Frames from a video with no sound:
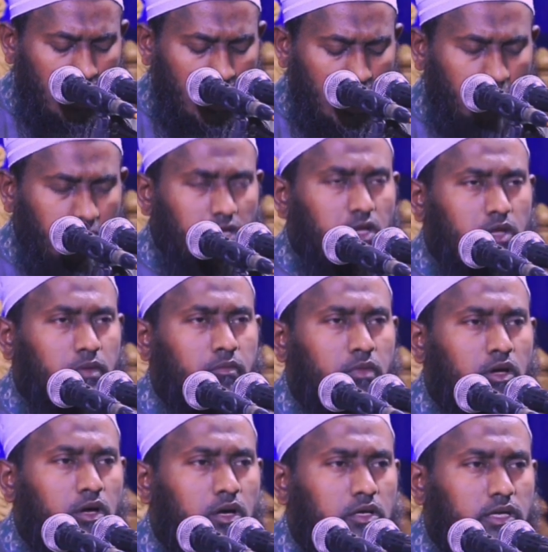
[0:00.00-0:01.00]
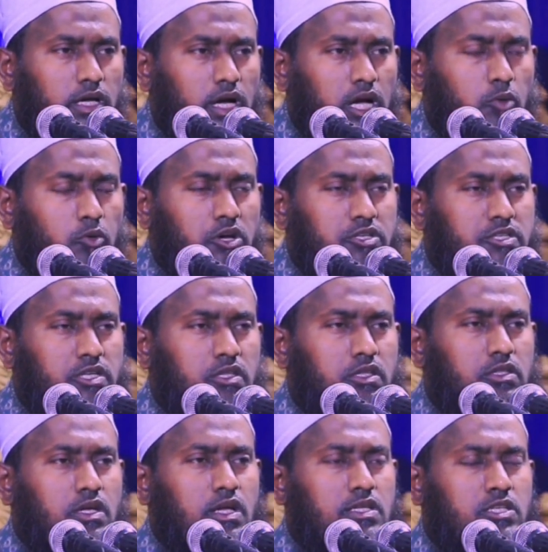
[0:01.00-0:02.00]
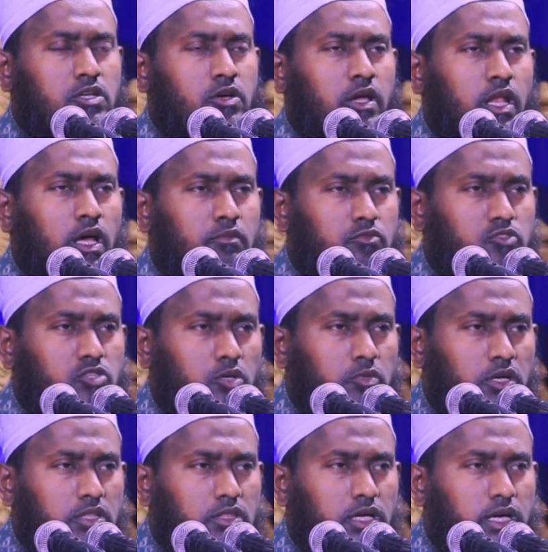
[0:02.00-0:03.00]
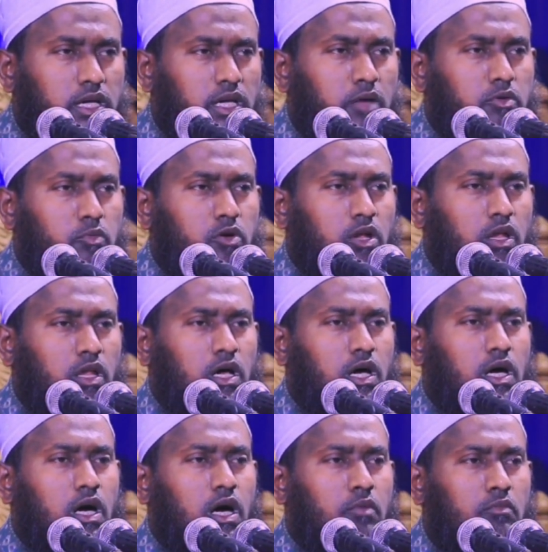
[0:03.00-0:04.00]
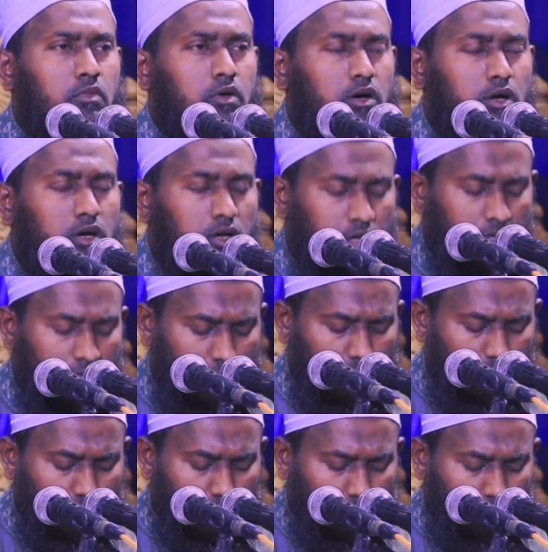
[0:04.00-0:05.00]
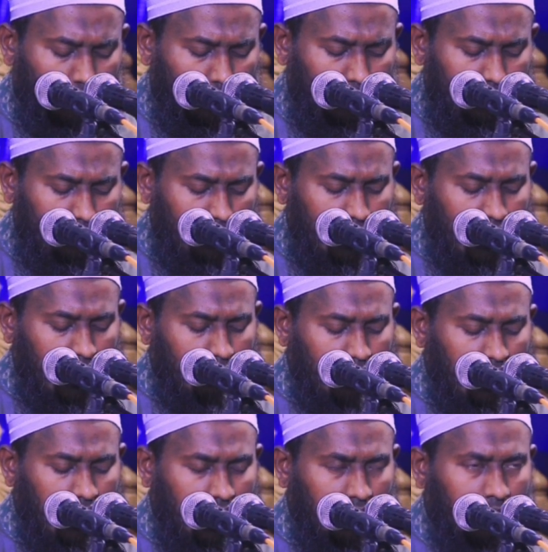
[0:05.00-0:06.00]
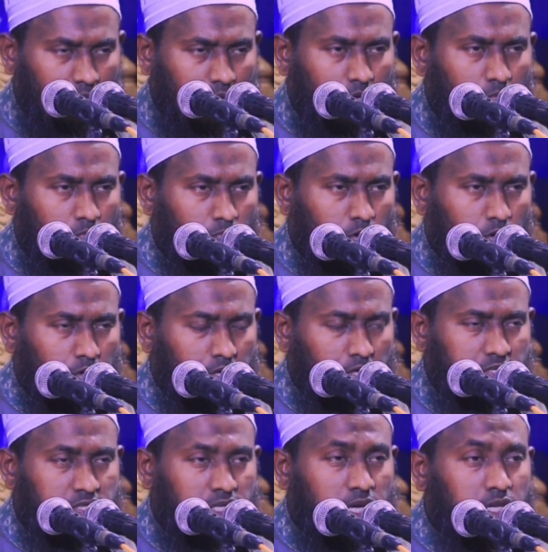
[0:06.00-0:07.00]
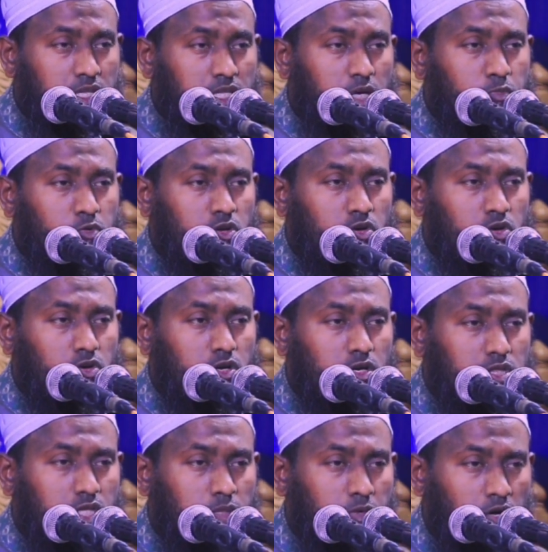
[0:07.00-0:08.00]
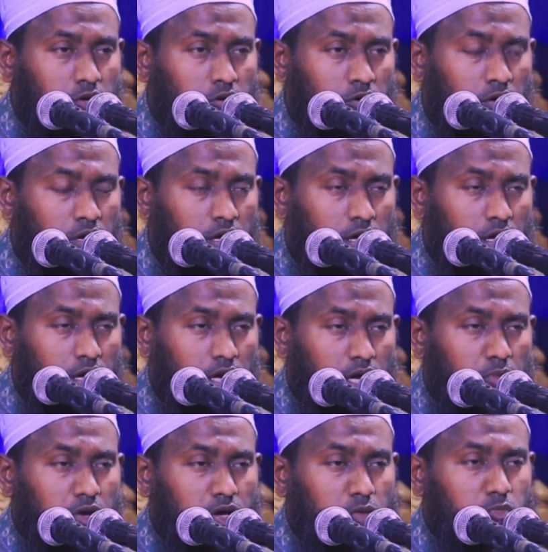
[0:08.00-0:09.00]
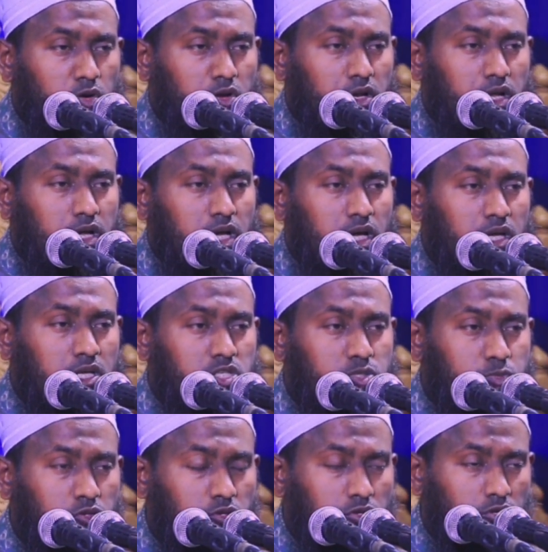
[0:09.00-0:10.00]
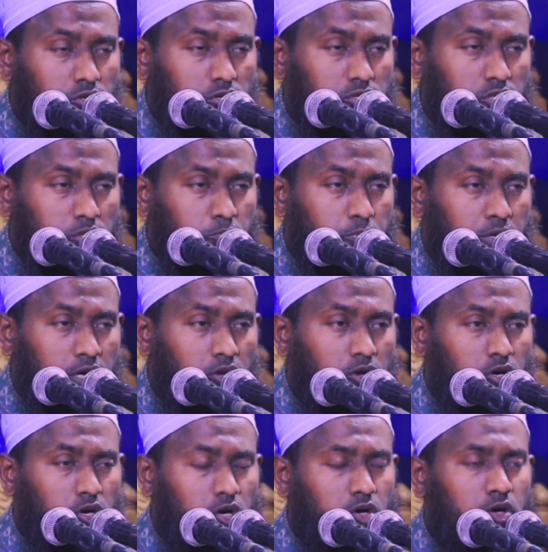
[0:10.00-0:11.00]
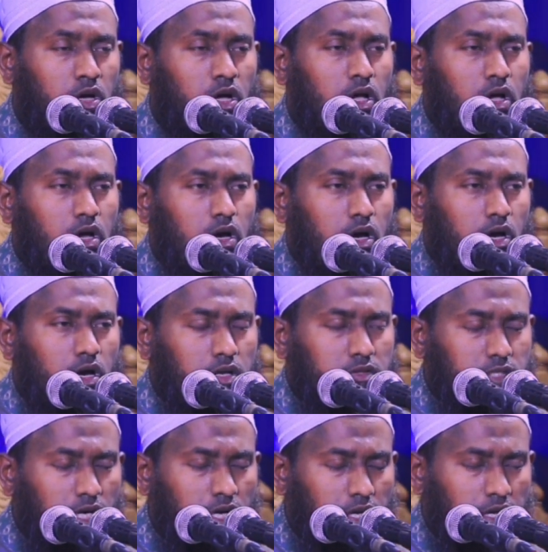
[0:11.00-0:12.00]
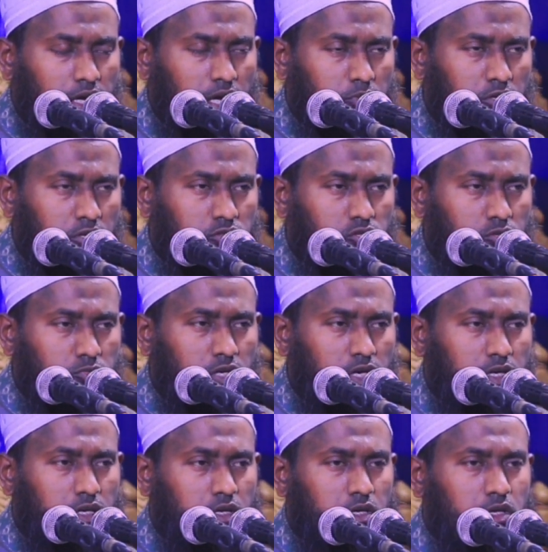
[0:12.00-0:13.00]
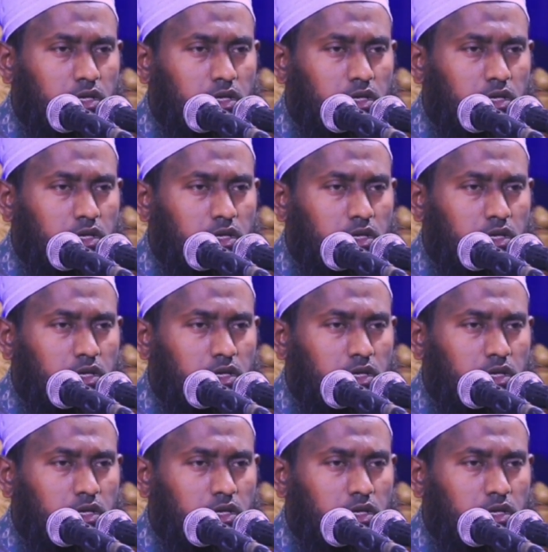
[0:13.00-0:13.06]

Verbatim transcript: আমি টাকা পয়সা দিতে রাজি হইলাম তবে তাকে আমি বললাম তুমি যদি আমার মনের চাহিদা পূরণ করতে পারো আমার মনের খায়েশ পূরণ করতে পারো আর তাহলে আমি তোমাকে